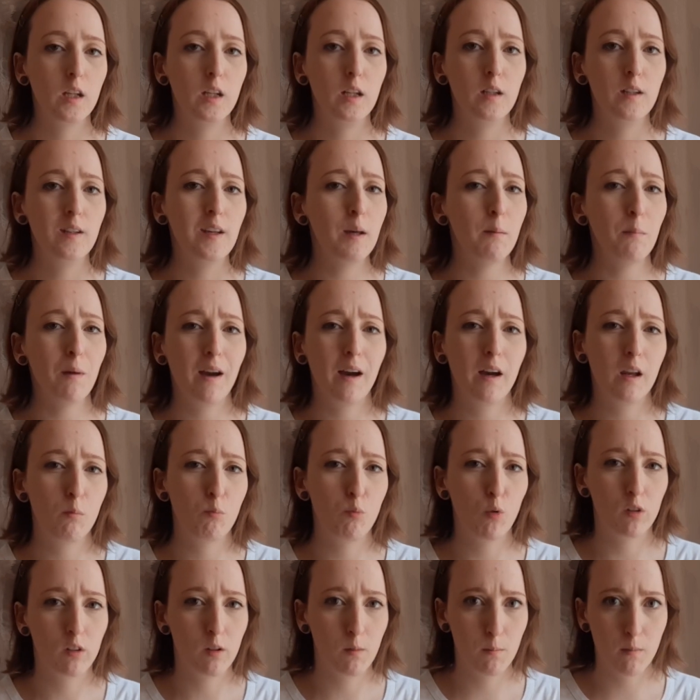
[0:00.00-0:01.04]
Il che magari può
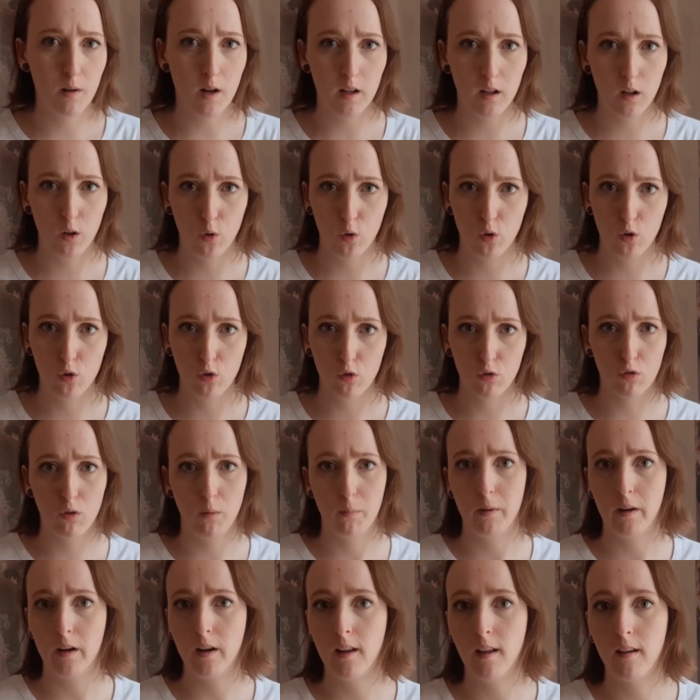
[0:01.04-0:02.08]
sembrare noioso a
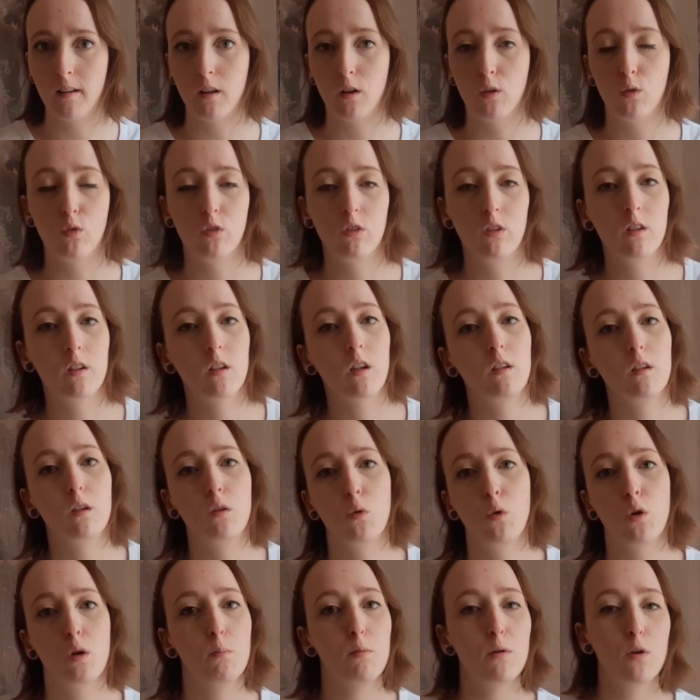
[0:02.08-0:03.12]
parlarne così tra di
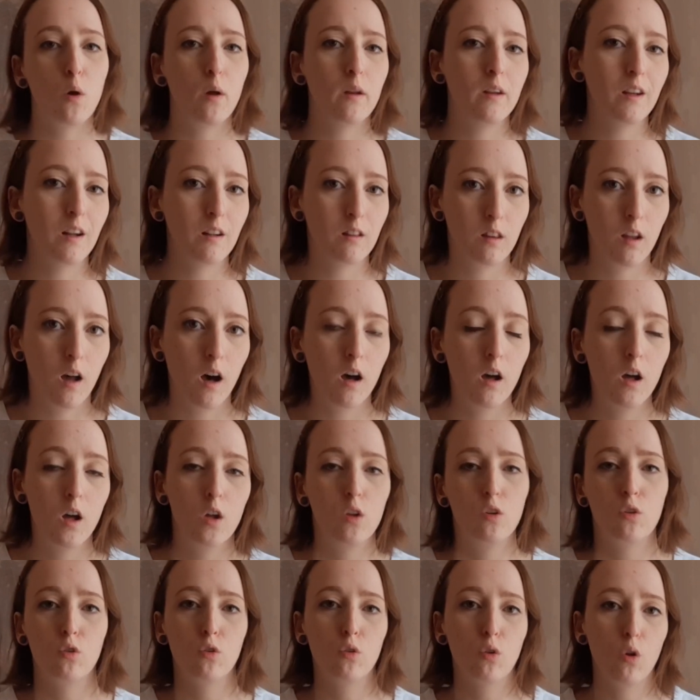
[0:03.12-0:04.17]
noi, però in realtà
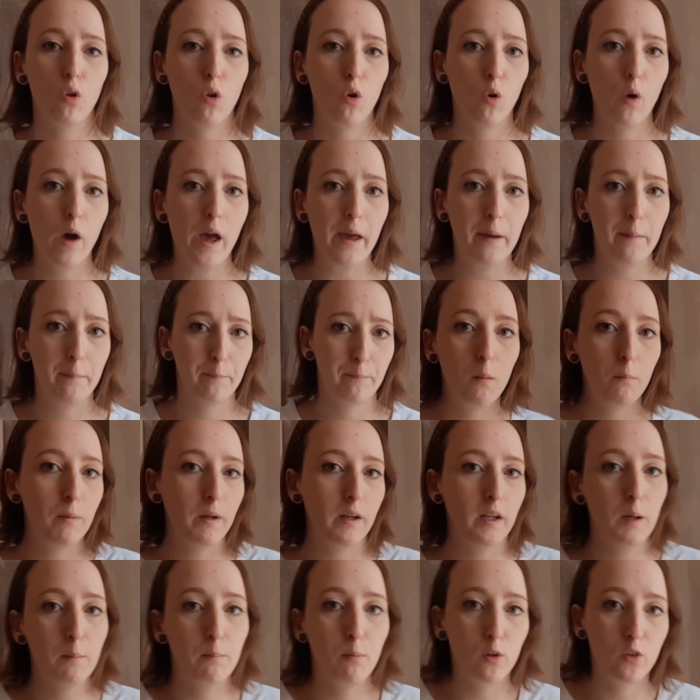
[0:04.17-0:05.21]
non lo è,
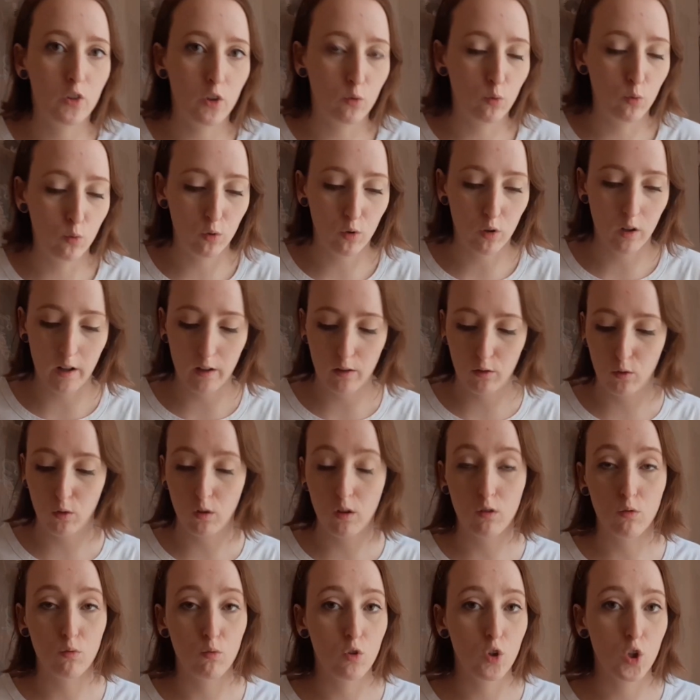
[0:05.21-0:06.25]
perché poi c'è tutto il resto che
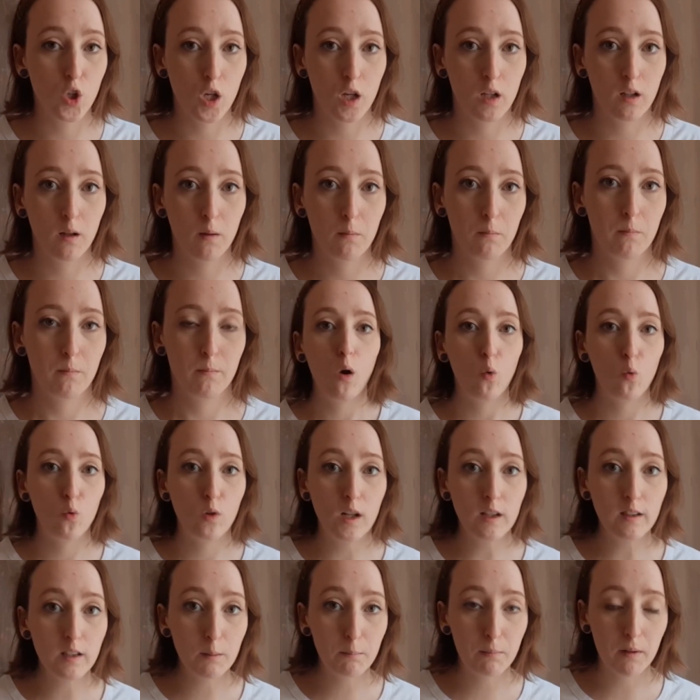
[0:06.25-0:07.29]
succede.
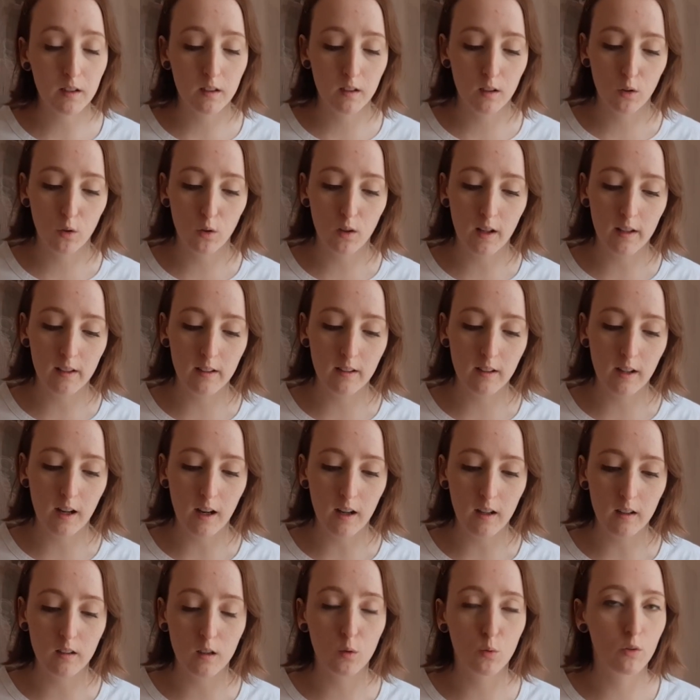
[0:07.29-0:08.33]
Un'altra
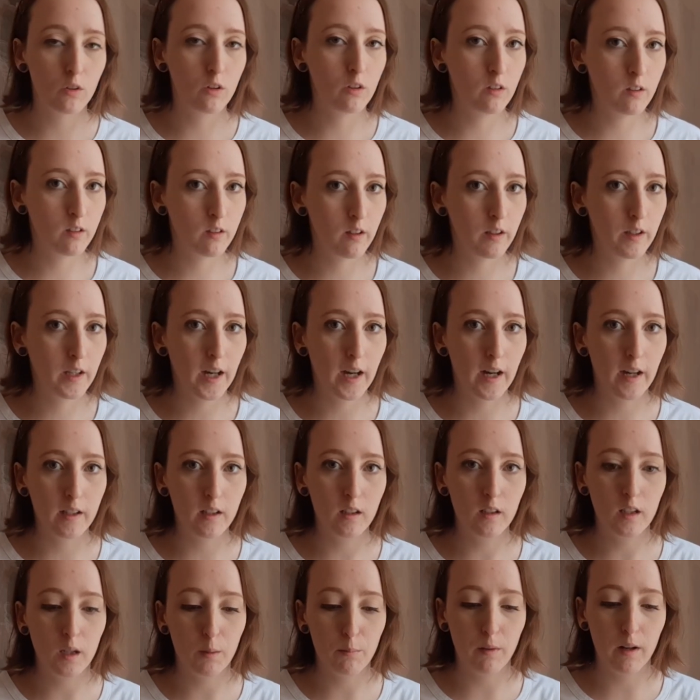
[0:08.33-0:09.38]
particolarità di questi
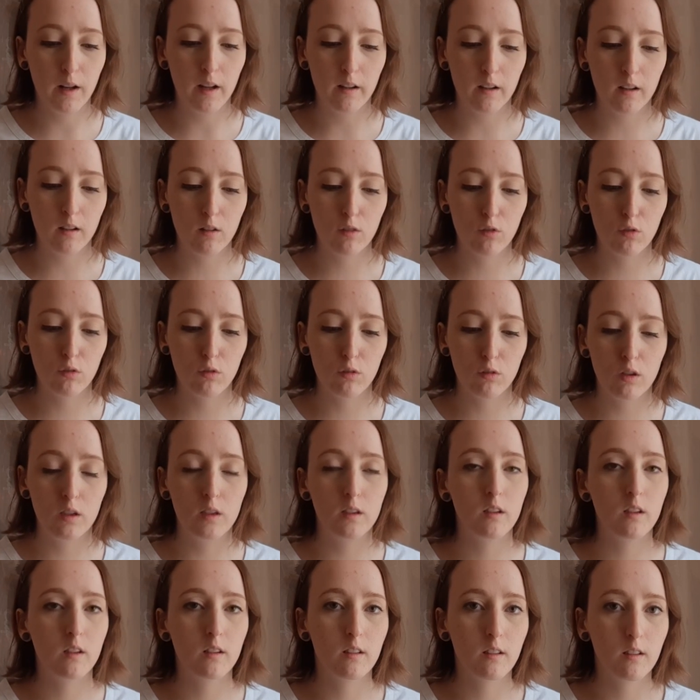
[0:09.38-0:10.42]
isekai che me l'ha reso
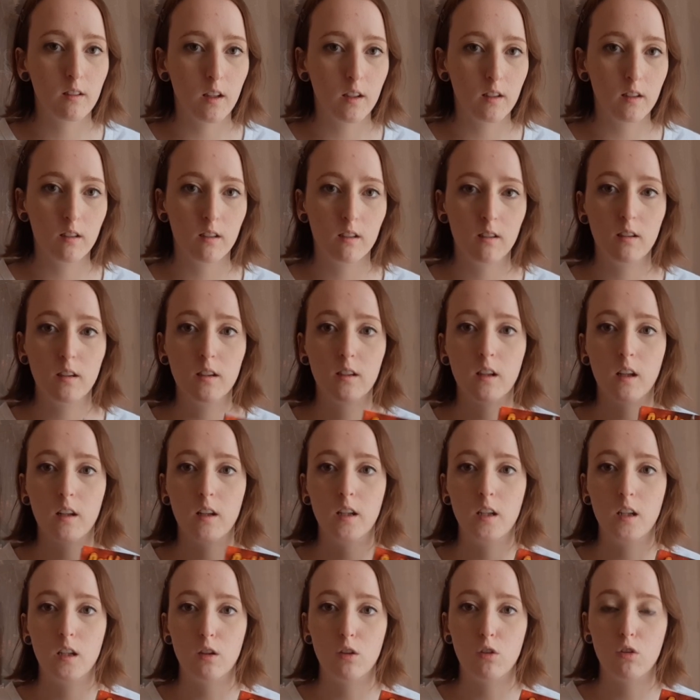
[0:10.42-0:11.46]
interessante sin
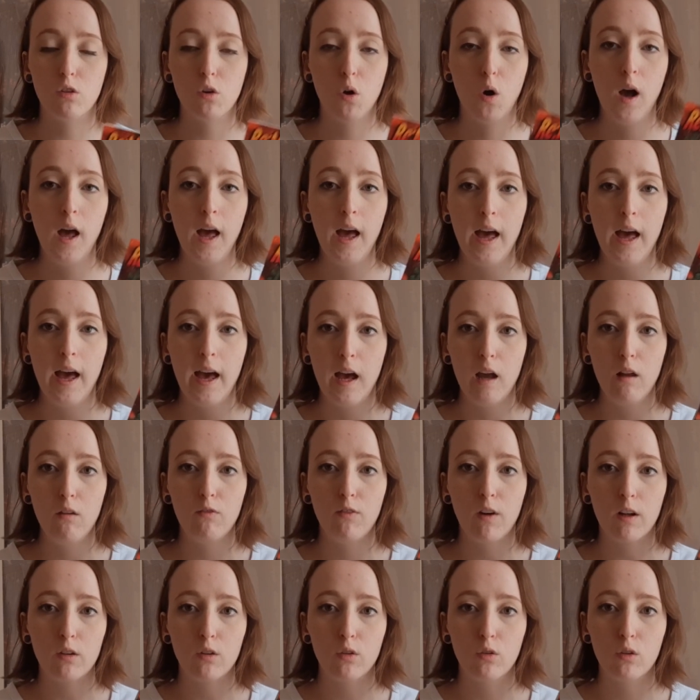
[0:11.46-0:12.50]
dall'inizio è il
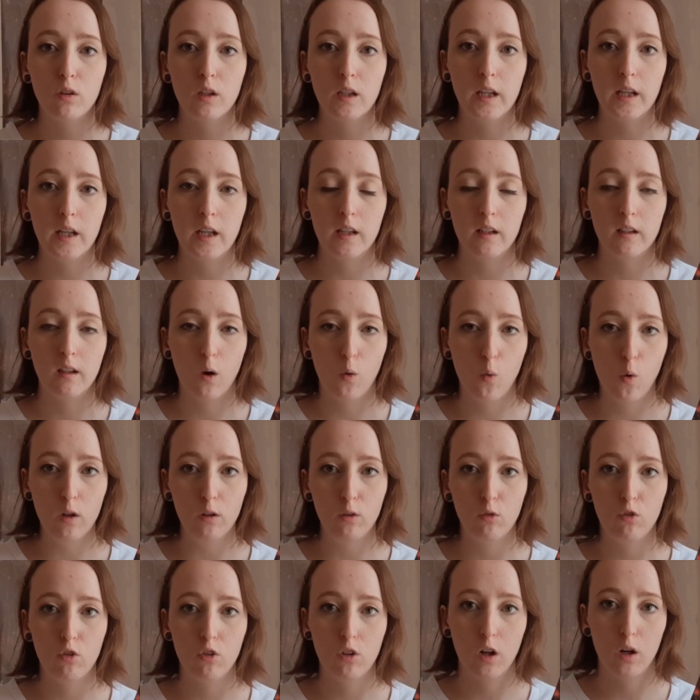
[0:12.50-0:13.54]
fatto che da quanto
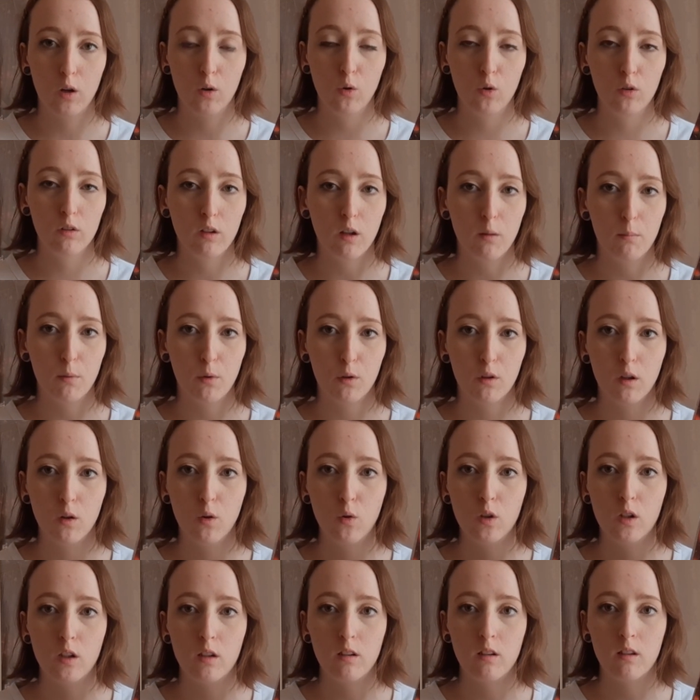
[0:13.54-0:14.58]
ci racconta il
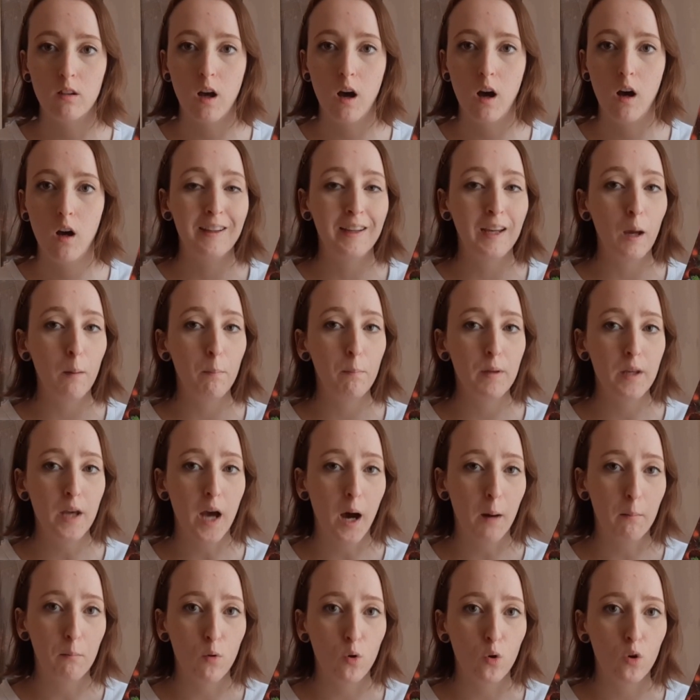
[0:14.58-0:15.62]
protagonista
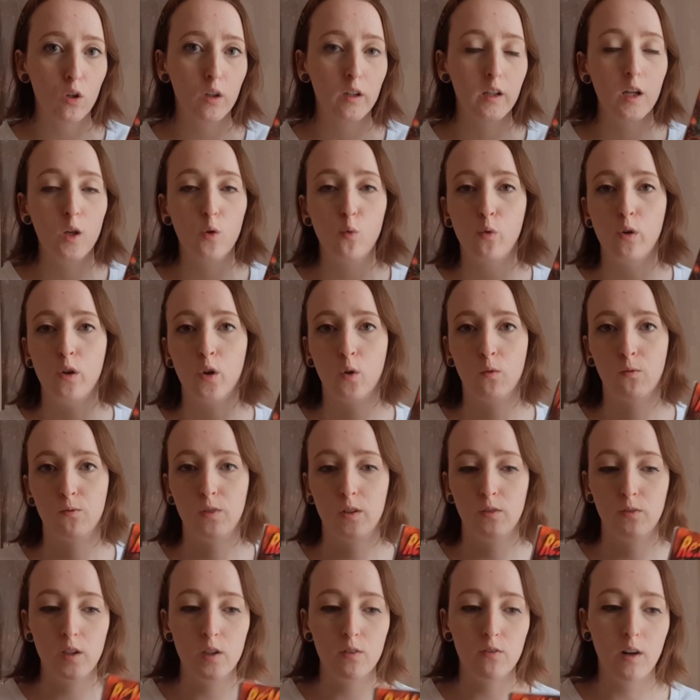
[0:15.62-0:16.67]
capiamo che lui non
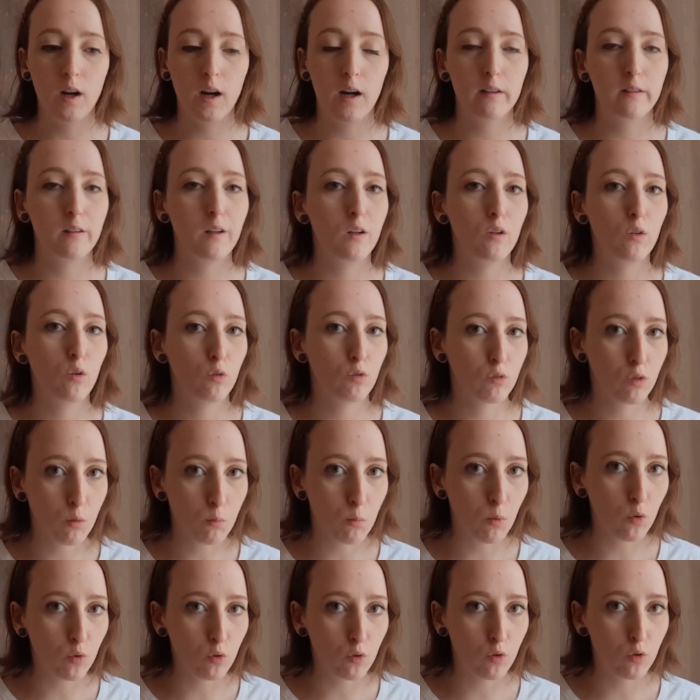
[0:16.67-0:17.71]
viveva nel nostro
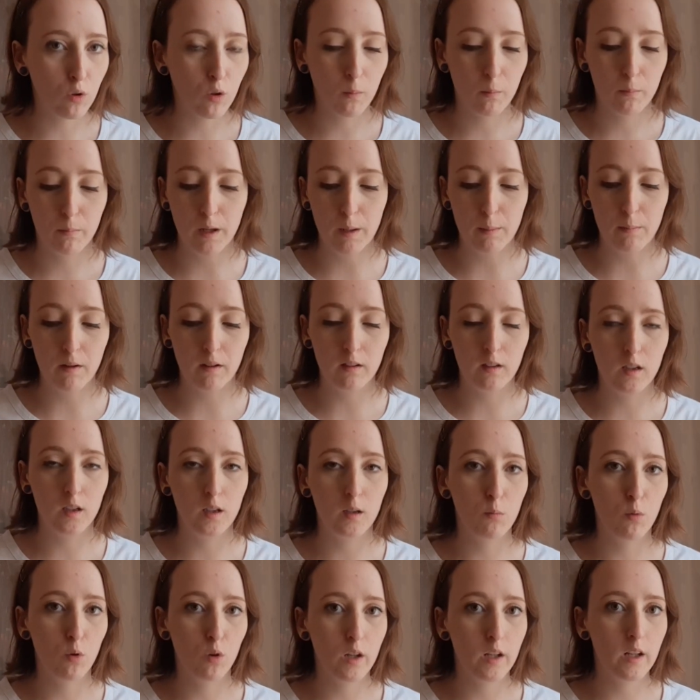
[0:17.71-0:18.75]
mondo prima di
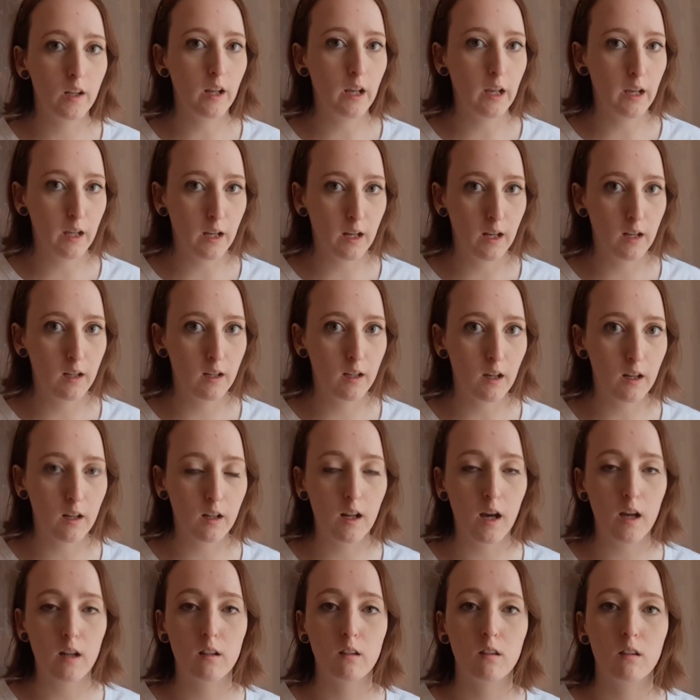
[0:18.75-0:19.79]
morire e
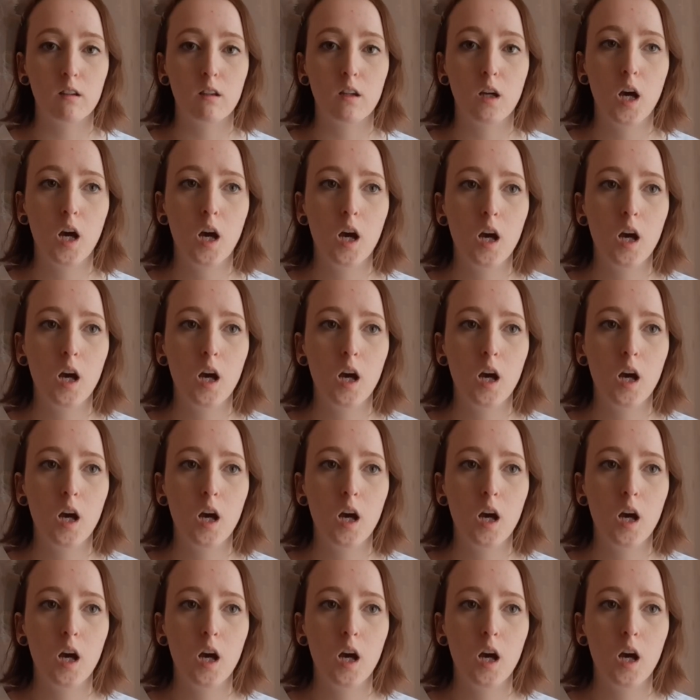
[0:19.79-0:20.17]
reincarnarsi.